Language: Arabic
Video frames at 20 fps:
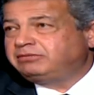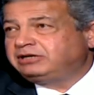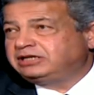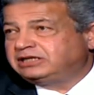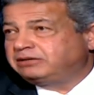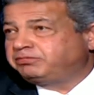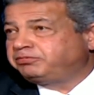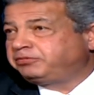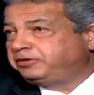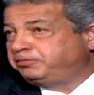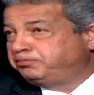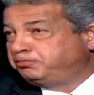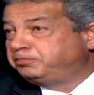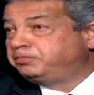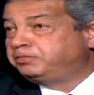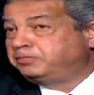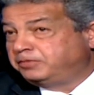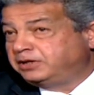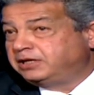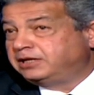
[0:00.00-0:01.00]
ده
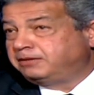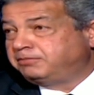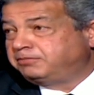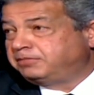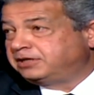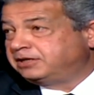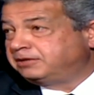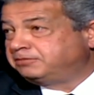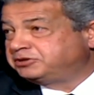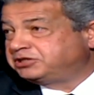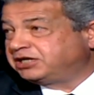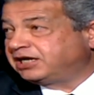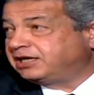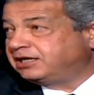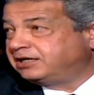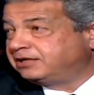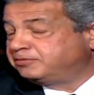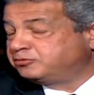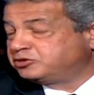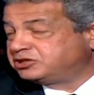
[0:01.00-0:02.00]

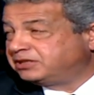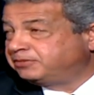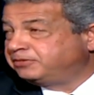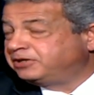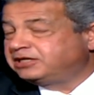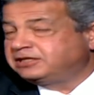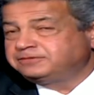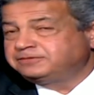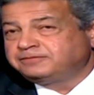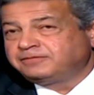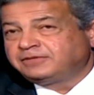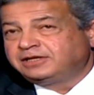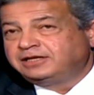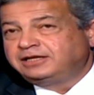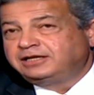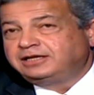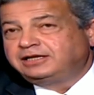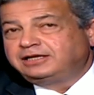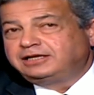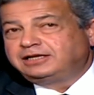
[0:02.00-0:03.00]
بشكل مستمر
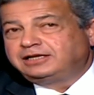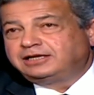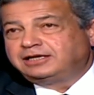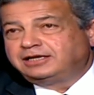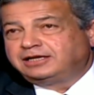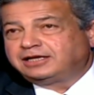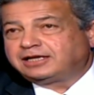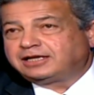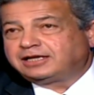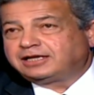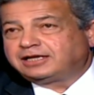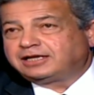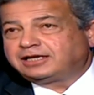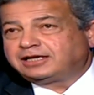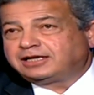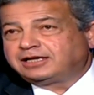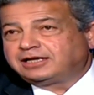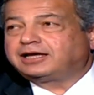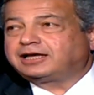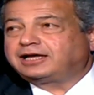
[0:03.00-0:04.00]
آه، خلي
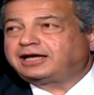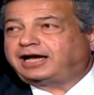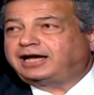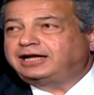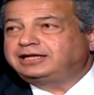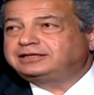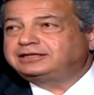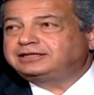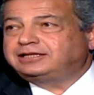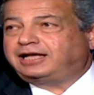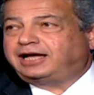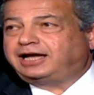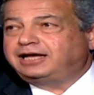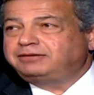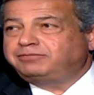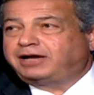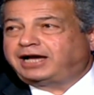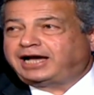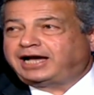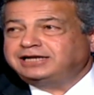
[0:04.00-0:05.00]
بالك
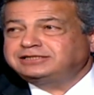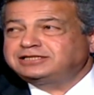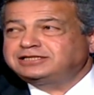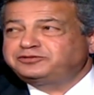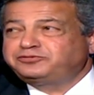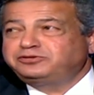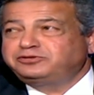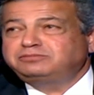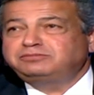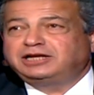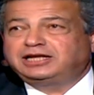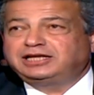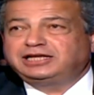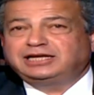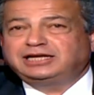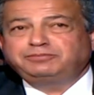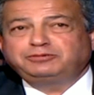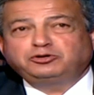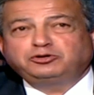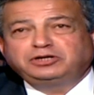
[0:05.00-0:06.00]
هيبقى حاسس في يوم من
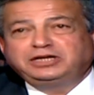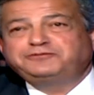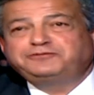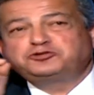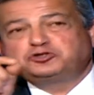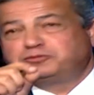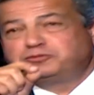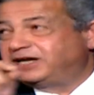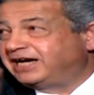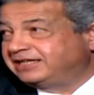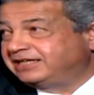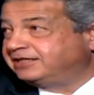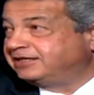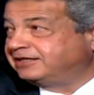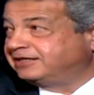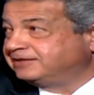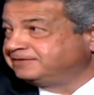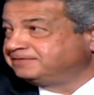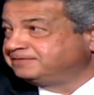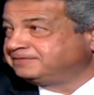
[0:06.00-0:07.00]
الايام ان هو نفسه يبقى قاعد
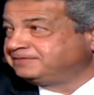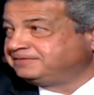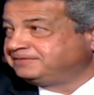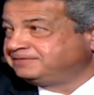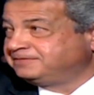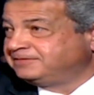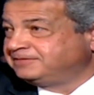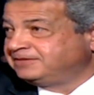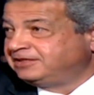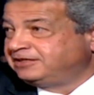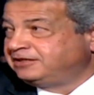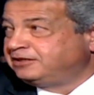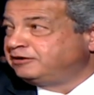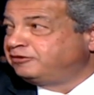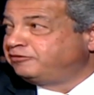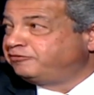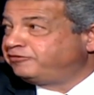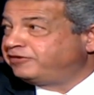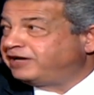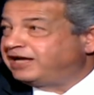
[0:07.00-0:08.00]
هنا
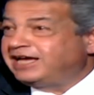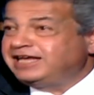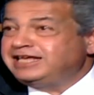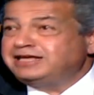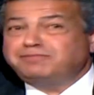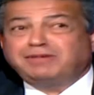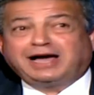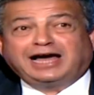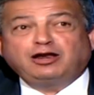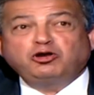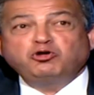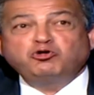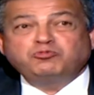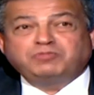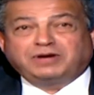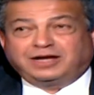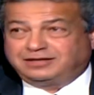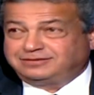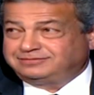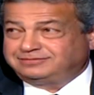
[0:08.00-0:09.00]
فاي
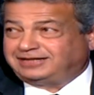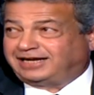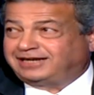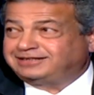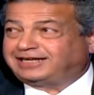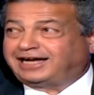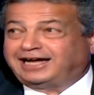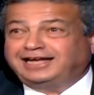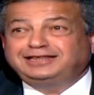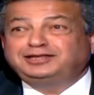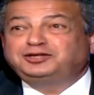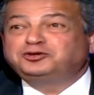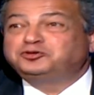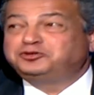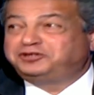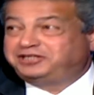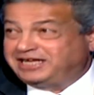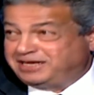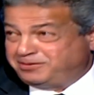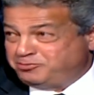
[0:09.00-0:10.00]
معلومه هتعدي
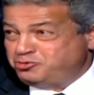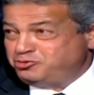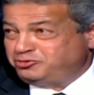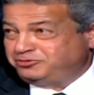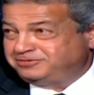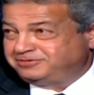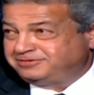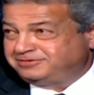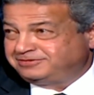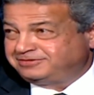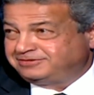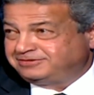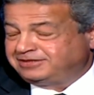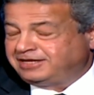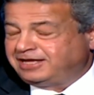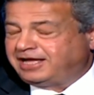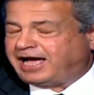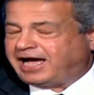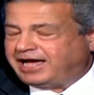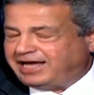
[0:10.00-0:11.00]
قدامه
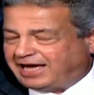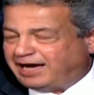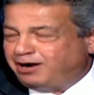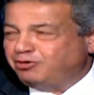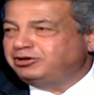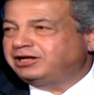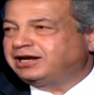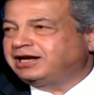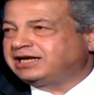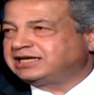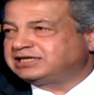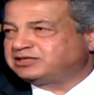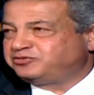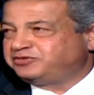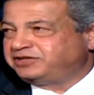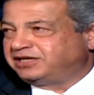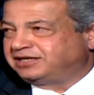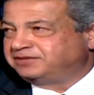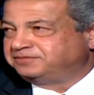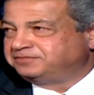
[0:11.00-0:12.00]
هيحاول يركز
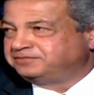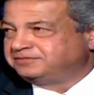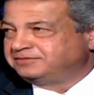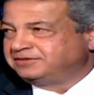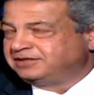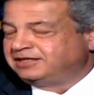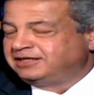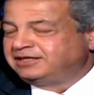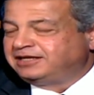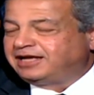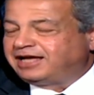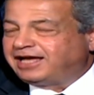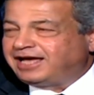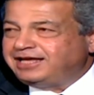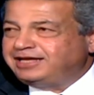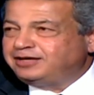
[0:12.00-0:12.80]
فيها اي